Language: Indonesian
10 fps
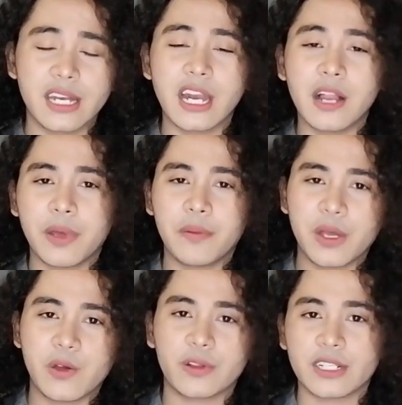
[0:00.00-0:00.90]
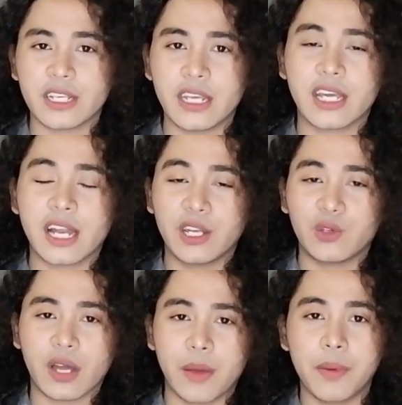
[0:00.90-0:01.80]
Jadi dalam fanpick contest ini kalian
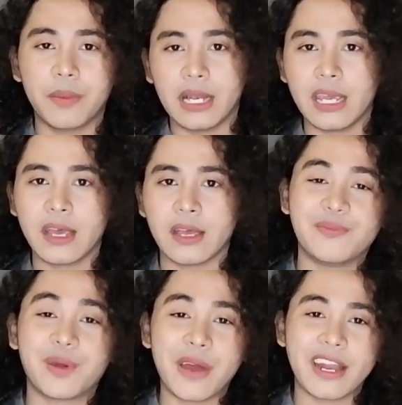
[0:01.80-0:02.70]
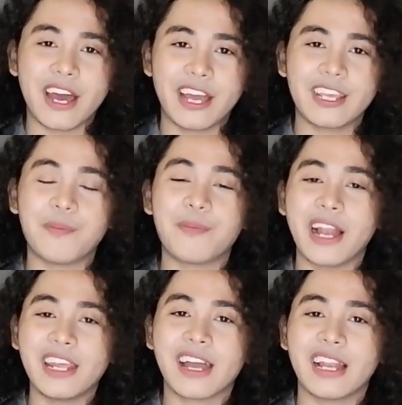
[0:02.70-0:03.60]
itu akan memilih shipper mana yang
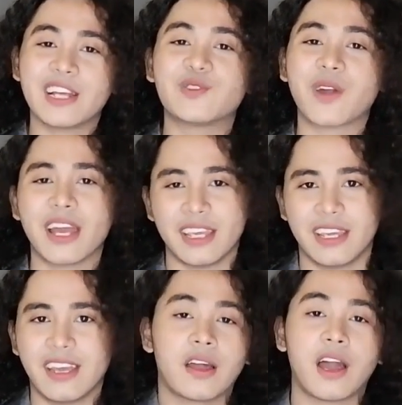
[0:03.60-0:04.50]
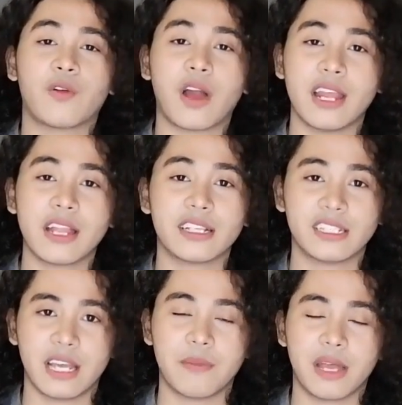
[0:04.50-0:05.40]
paling kalian sukai kalau kalian
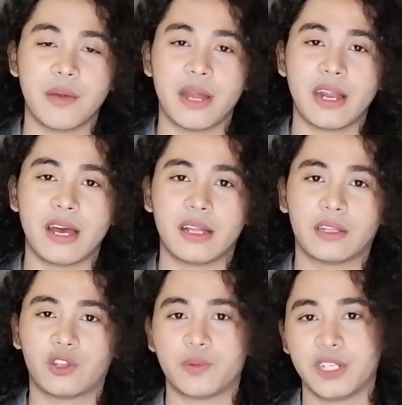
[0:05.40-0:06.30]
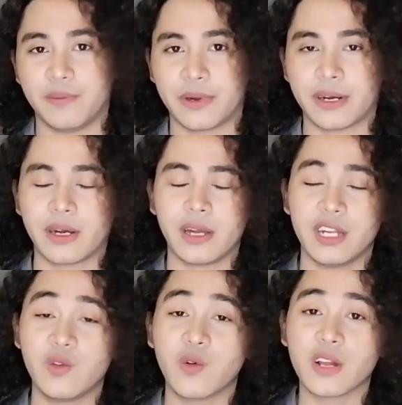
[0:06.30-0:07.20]
ngecek bagaimana top shipper
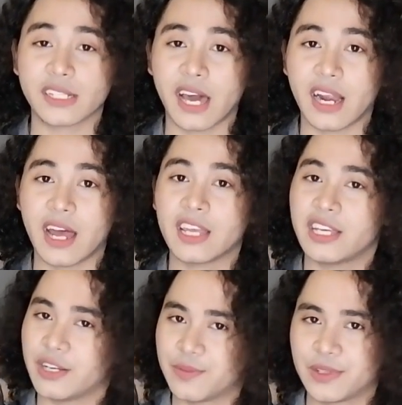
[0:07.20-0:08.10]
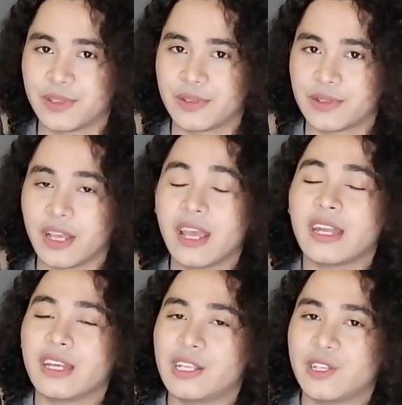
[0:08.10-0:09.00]
di Google sekarang, yaps,
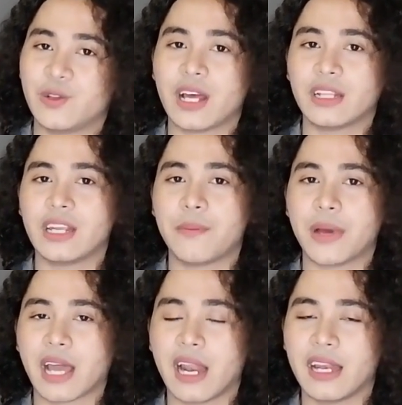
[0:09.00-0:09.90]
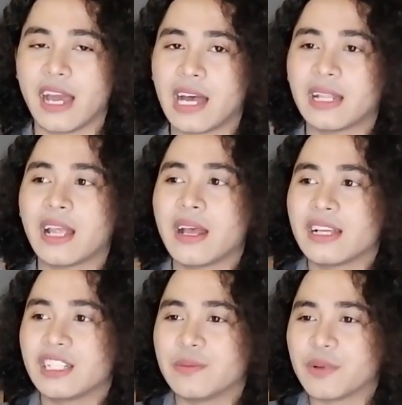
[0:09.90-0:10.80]
di situ nanti dapat kalian lihat
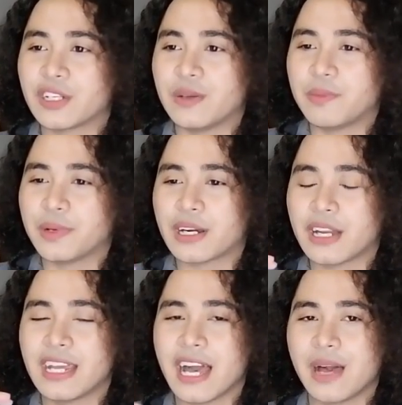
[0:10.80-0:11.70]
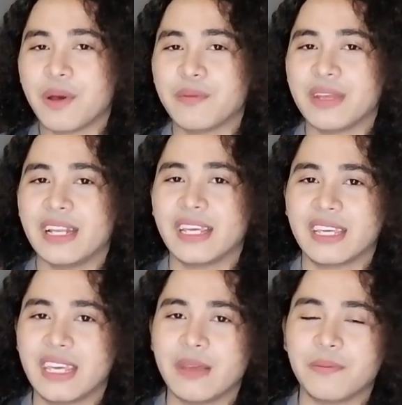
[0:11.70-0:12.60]
shipper-shipper yang
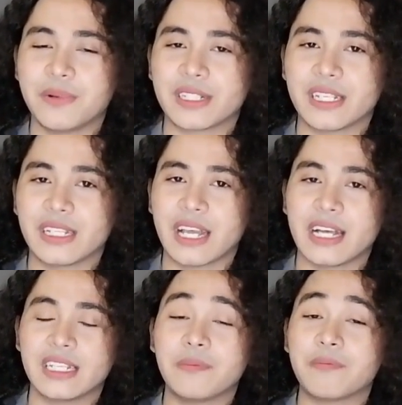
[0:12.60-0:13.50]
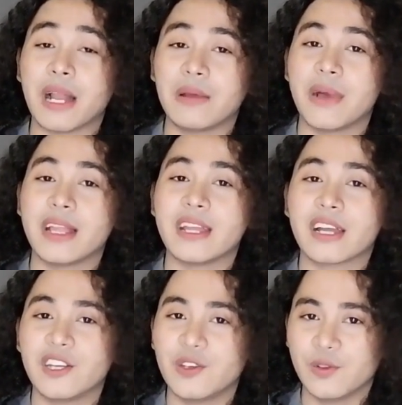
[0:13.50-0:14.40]
memiliki persentase paling
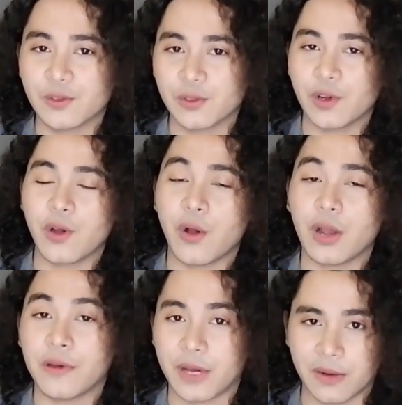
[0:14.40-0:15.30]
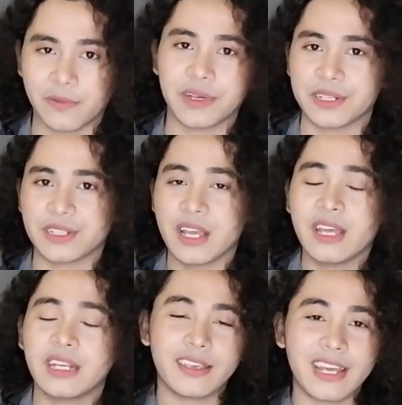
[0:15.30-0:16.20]
banyak didukung oleh para fans.
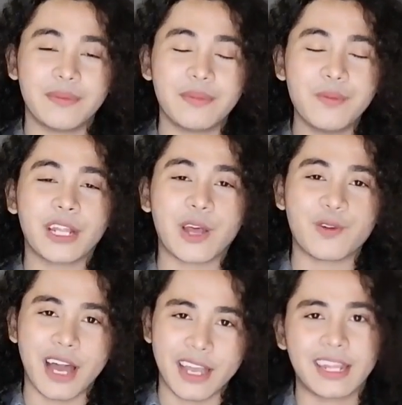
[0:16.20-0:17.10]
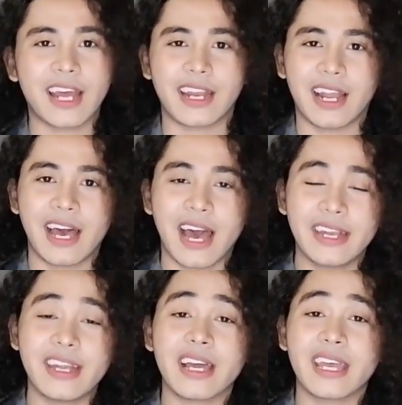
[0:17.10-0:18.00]
Yang lebih buat aku kaget adalah
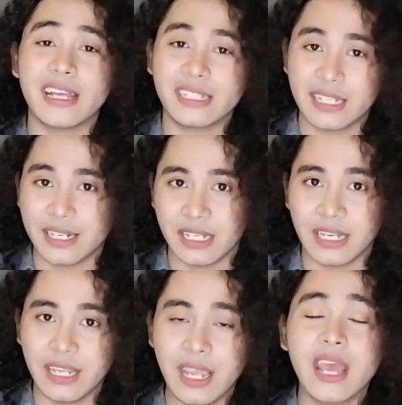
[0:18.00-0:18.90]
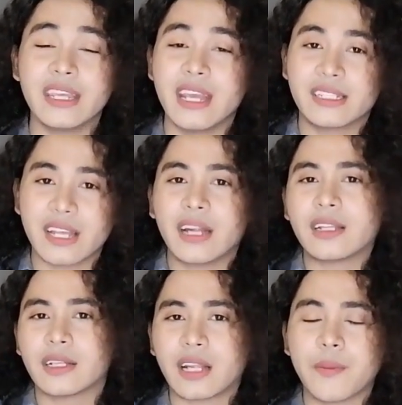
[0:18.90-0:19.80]
ada agensi di sini yang secara
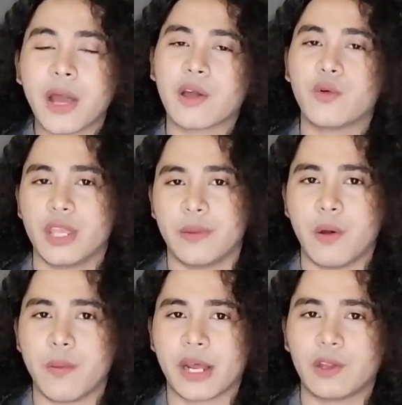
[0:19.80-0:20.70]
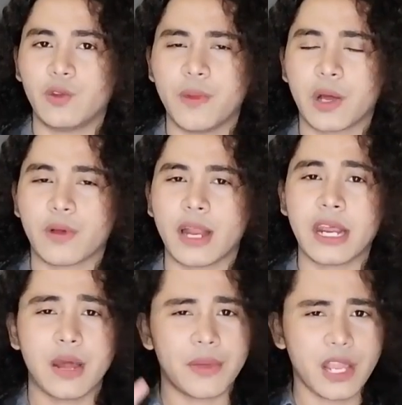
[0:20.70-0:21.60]
terang-terang mengakui bahwa mereka itu melakukan
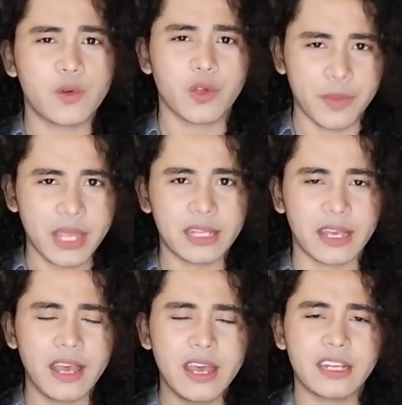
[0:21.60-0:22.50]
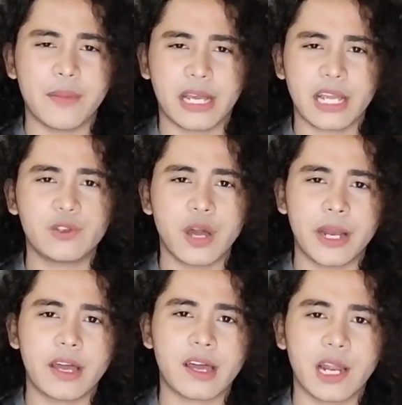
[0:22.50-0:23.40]
yang namanya queerbaiting dan mereka juga
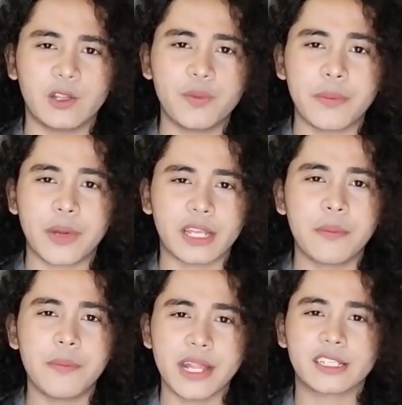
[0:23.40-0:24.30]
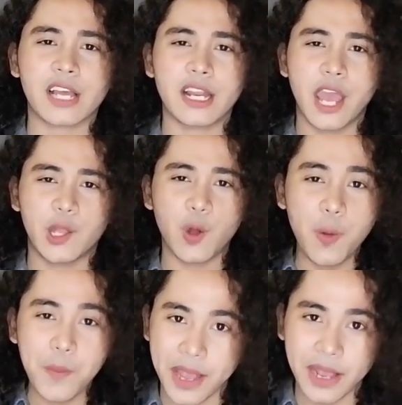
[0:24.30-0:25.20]
pada kala itu mendapatkan banyak sekali hate
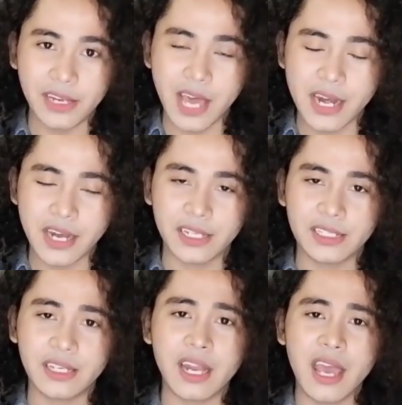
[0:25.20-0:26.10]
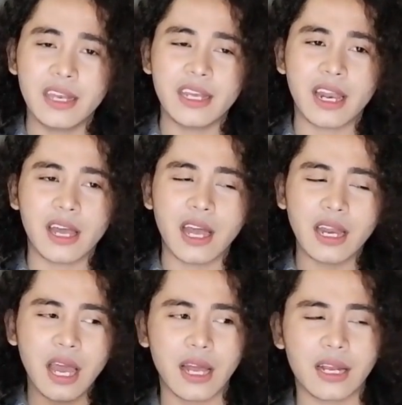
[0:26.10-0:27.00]
comment dari netizen
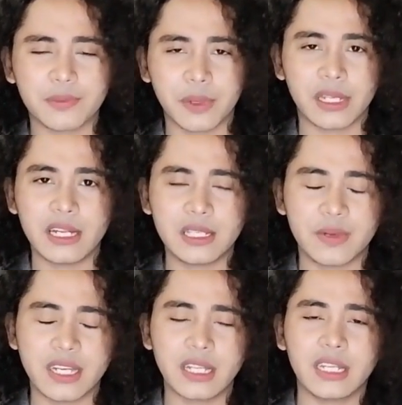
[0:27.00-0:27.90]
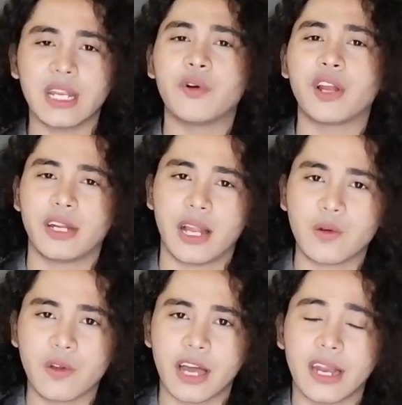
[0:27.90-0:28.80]
dikarenakan hal-hal seperti ini sebenarnya tidak boleh
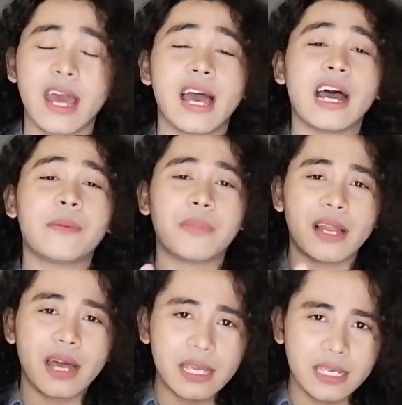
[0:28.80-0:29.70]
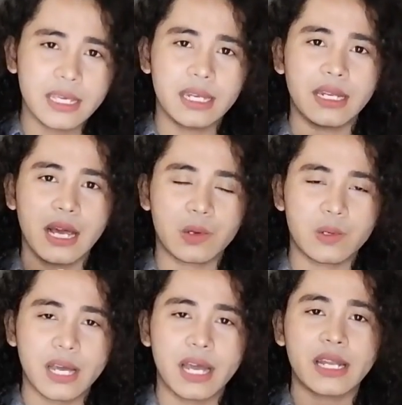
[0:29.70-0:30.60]
dilakukan apalagi
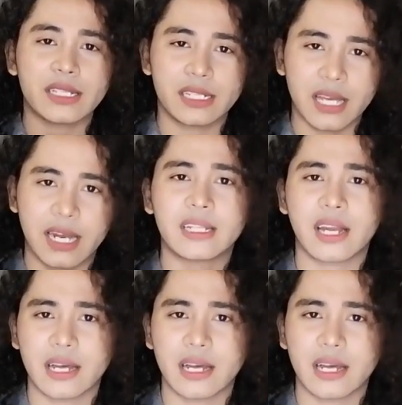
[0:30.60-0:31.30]
dilakukan secara